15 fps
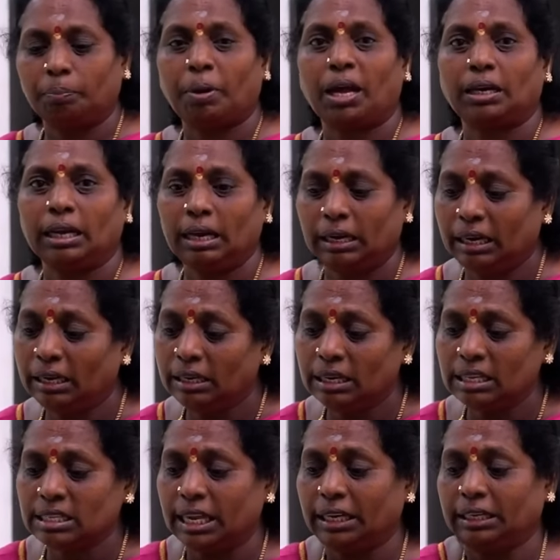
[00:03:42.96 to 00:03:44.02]
பாருங்கள்
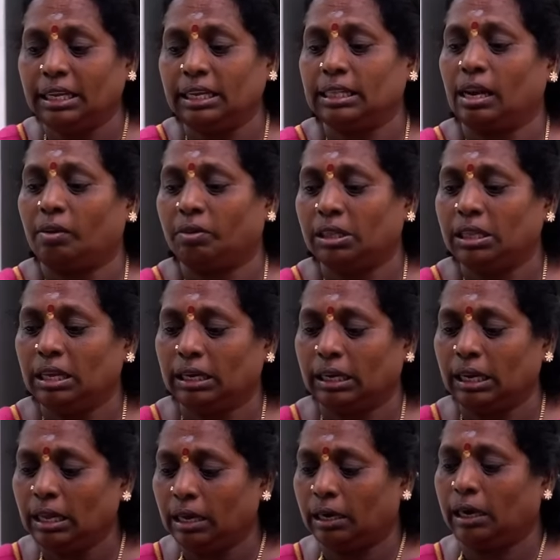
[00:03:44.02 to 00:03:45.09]
ரெண்டு செட்டு இதில்
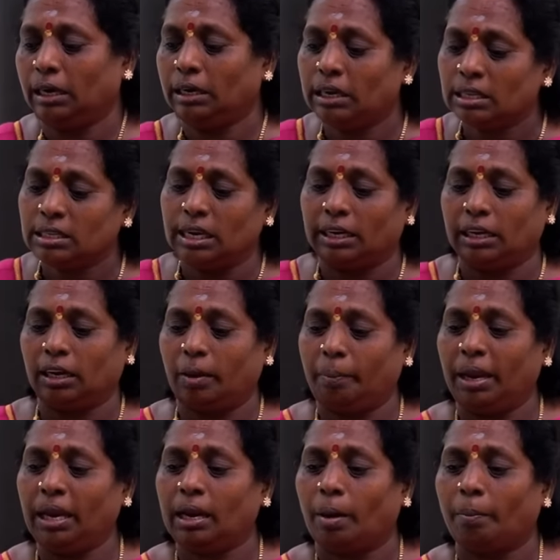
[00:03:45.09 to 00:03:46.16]
வந்திருக்கு ரெண்டு
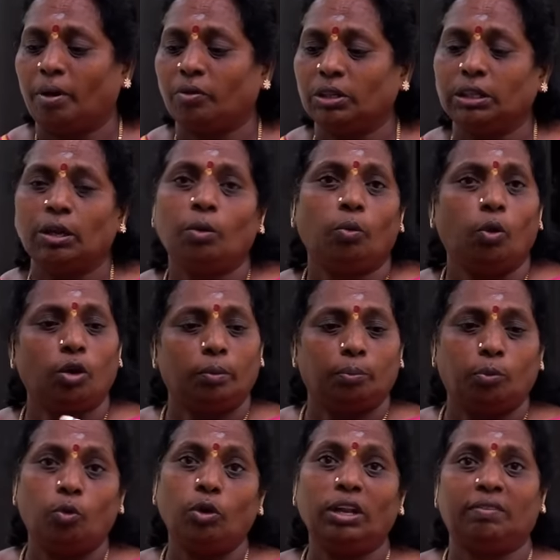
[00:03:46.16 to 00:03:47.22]
செட்டுக்குமே நம்ம வந்து ஒரு
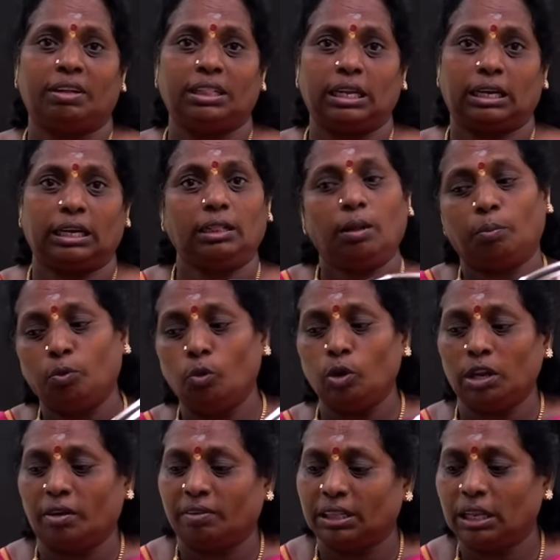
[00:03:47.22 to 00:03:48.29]
மூடி வந்திருக்கு இந்த
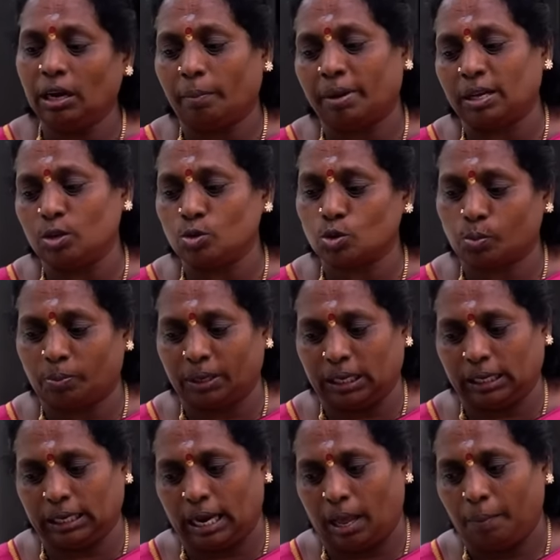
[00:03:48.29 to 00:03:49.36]
மூடியை வந்து நம்ம யூஸ்
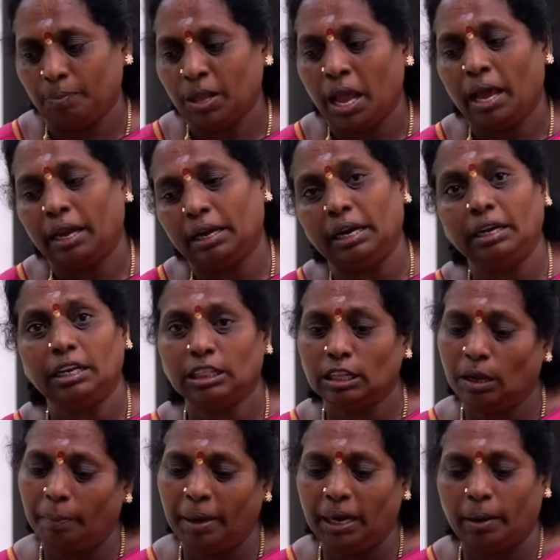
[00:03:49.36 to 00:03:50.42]
பண்ணிக்கலாம்
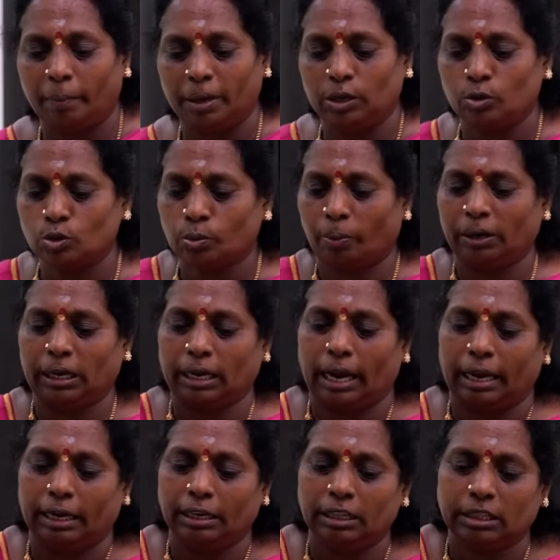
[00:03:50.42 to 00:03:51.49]
ரெண்டுத்துக்குமே நம்ம யூஸ்
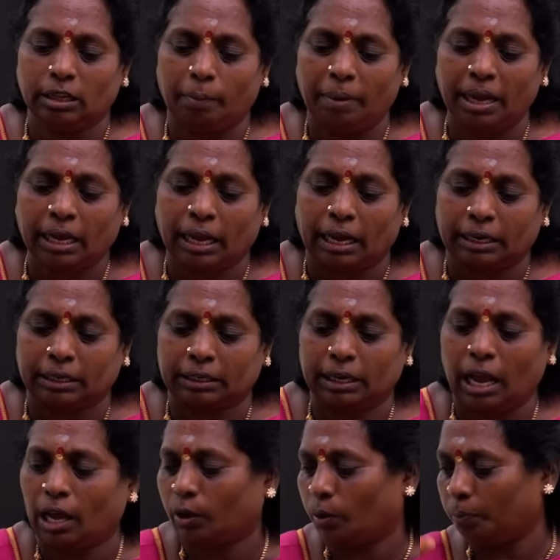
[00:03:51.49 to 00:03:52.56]
பண்ணிக்கலாம் ரெண்டுத்துக்குமே
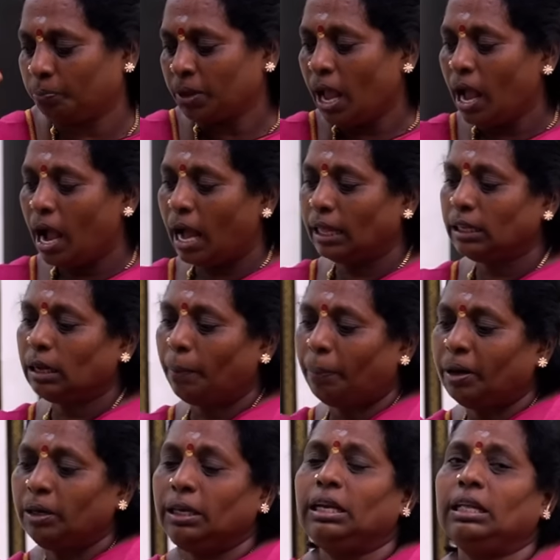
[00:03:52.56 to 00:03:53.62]
கரெக்டாக இருக்கும்
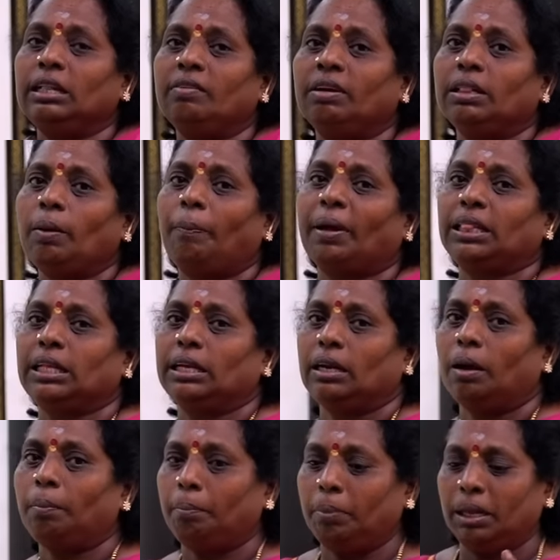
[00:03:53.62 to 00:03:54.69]
அதுக்கப்புறம் இது வந்து
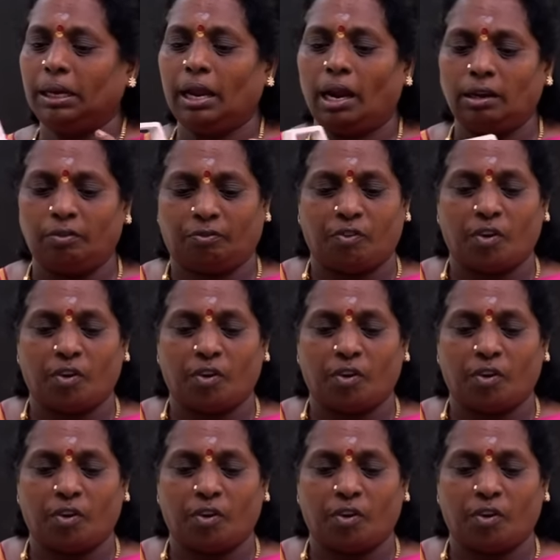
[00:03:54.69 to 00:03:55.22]
பார்த்திங்கன்னா பிரியாணி பிரியாணி